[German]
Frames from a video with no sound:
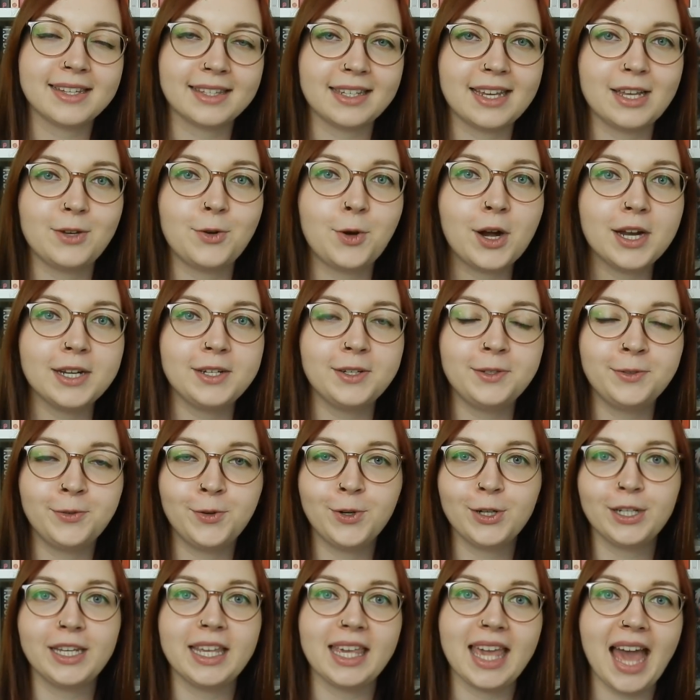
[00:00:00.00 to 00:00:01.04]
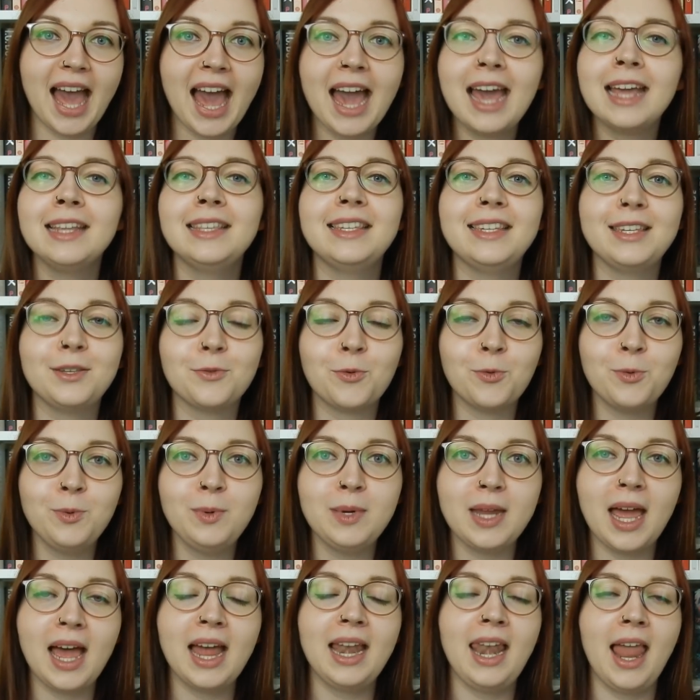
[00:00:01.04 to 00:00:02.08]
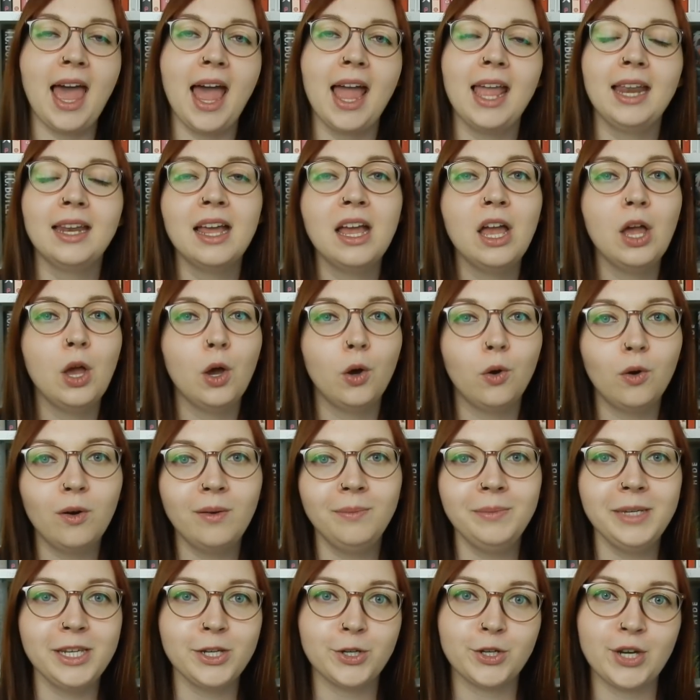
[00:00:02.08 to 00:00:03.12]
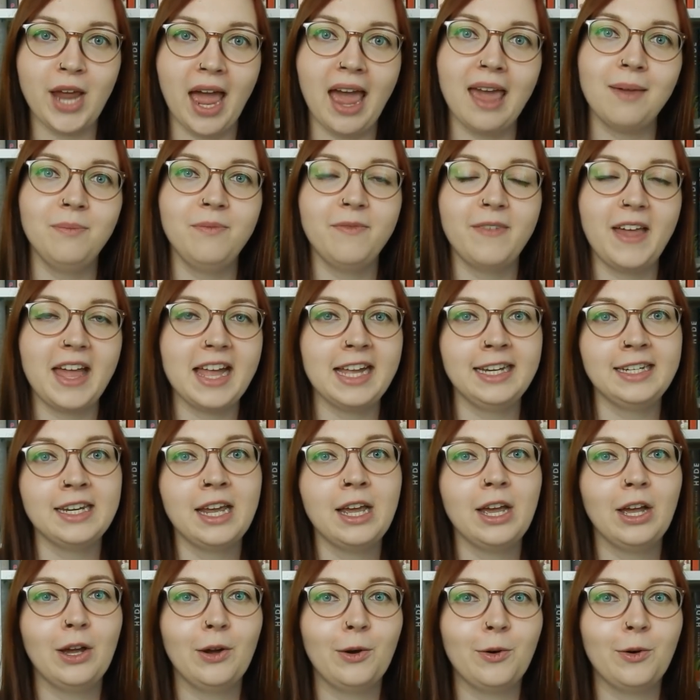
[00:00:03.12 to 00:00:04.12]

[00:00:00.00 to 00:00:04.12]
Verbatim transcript: Es geht heute wirklich einzig und allein um die Scheibenwelt.